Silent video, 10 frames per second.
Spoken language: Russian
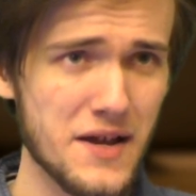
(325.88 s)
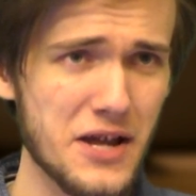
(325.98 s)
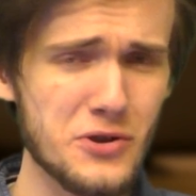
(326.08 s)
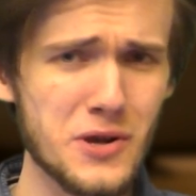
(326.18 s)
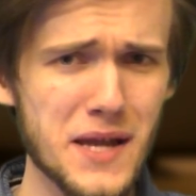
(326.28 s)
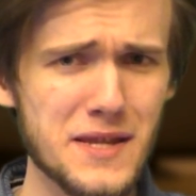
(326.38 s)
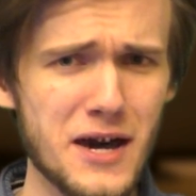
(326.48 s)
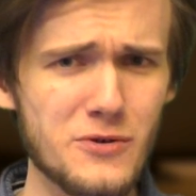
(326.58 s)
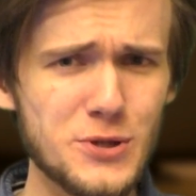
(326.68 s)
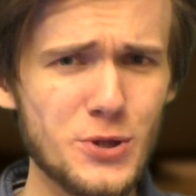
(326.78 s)
которые
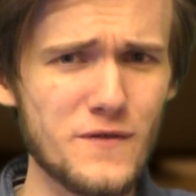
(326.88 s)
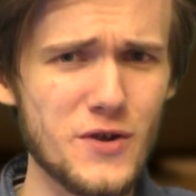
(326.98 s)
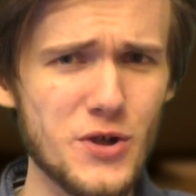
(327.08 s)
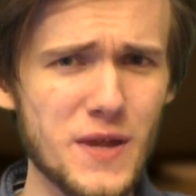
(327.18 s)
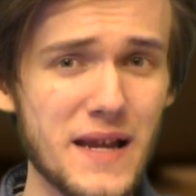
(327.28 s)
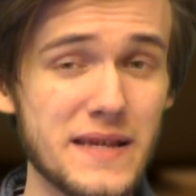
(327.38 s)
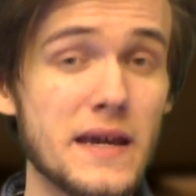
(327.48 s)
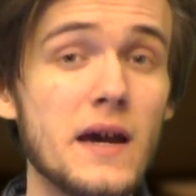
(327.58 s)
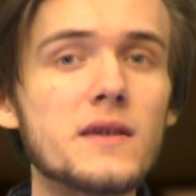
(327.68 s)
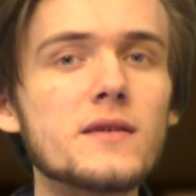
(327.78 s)
тогда условно считались
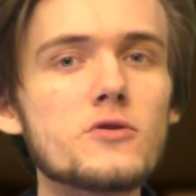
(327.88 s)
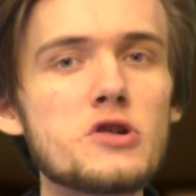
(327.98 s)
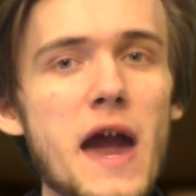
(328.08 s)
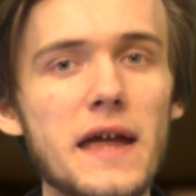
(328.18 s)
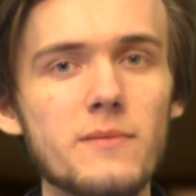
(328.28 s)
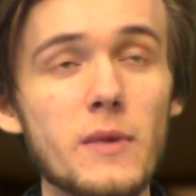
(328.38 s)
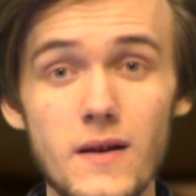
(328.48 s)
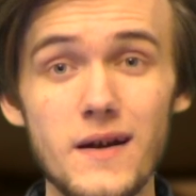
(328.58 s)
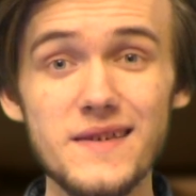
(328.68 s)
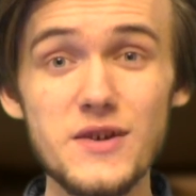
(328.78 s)
случайными,
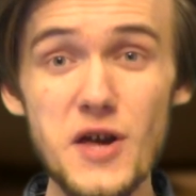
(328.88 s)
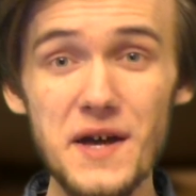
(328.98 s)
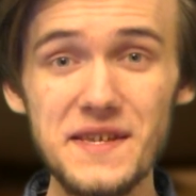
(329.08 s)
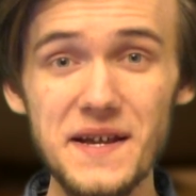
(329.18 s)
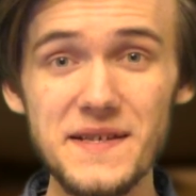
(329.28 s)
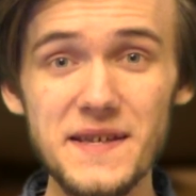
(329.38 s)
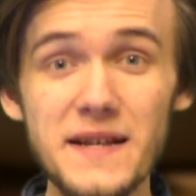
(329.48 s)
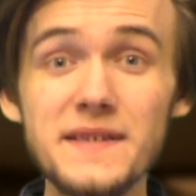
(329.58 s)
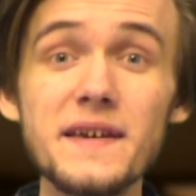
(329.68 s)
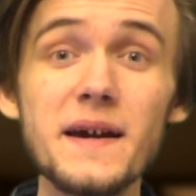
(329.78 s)
сейчас
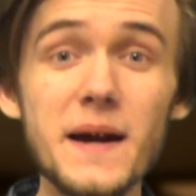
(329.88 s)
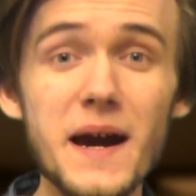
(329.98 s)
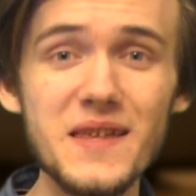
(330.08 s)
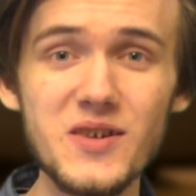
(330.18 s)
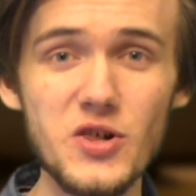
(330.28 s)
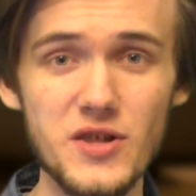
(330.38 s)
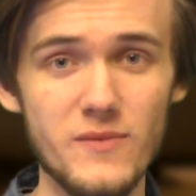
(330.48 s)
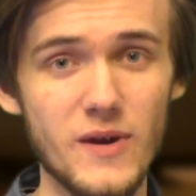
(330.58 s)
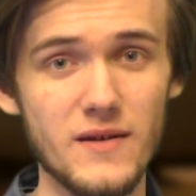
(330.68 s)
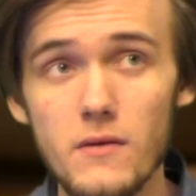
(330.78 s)
оказались
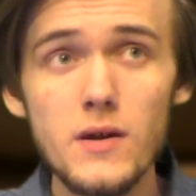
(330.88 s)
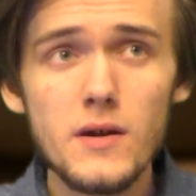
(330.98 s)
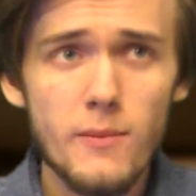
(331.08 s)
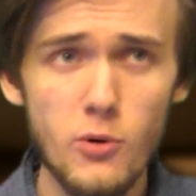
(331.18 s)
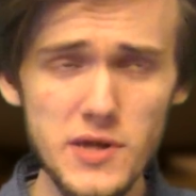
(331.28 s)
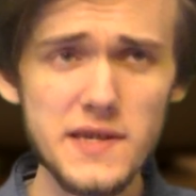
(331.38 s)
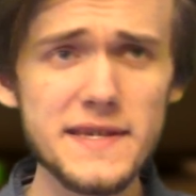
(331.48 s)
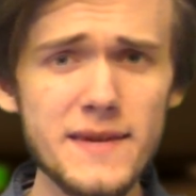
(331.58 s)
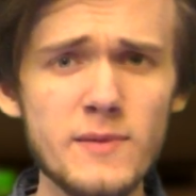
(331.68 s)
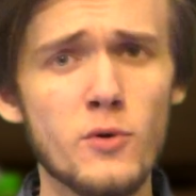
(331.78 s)
хаотичными, и работать с
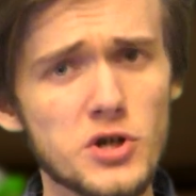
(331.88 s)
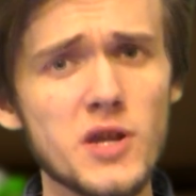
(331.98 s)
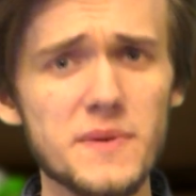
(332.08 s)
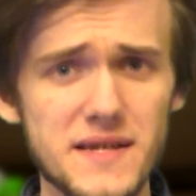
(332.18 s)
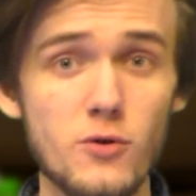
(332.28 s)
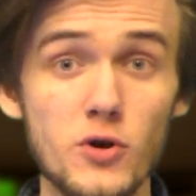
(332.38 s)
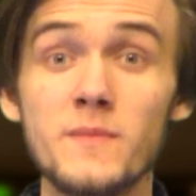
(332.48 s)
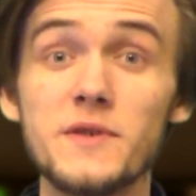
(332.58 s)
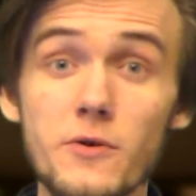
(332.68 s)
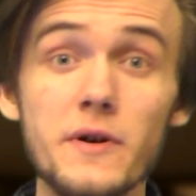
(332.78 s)
ними можно по
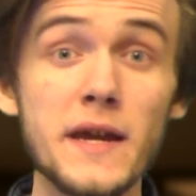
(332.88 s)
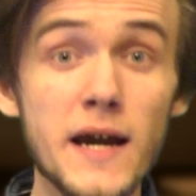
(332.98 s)
законам теории